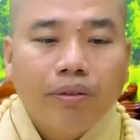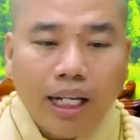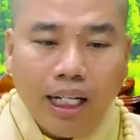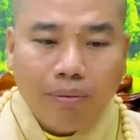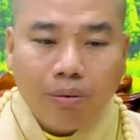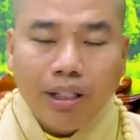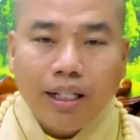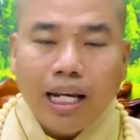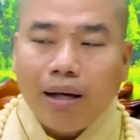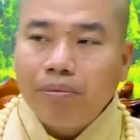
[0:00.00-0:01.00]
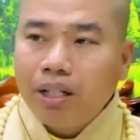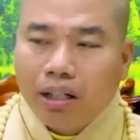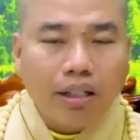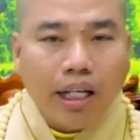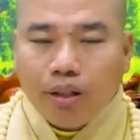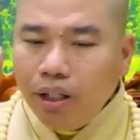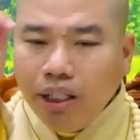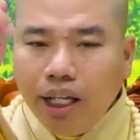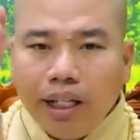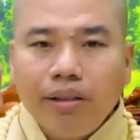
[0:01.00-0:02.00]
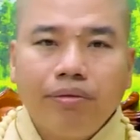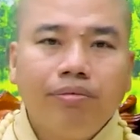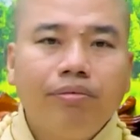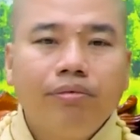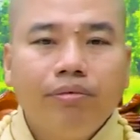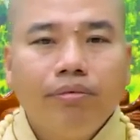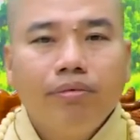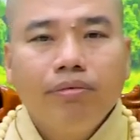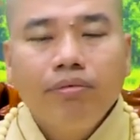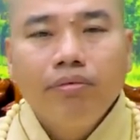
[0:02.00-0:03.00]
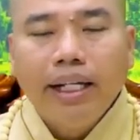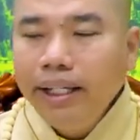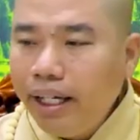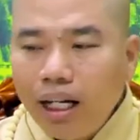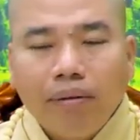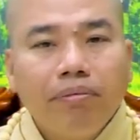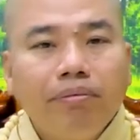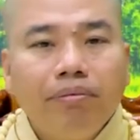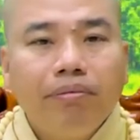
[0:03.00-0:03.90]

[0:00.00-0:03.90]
đây là một việc làm cực kỳ có ý nghĩa ý nghĩa lắm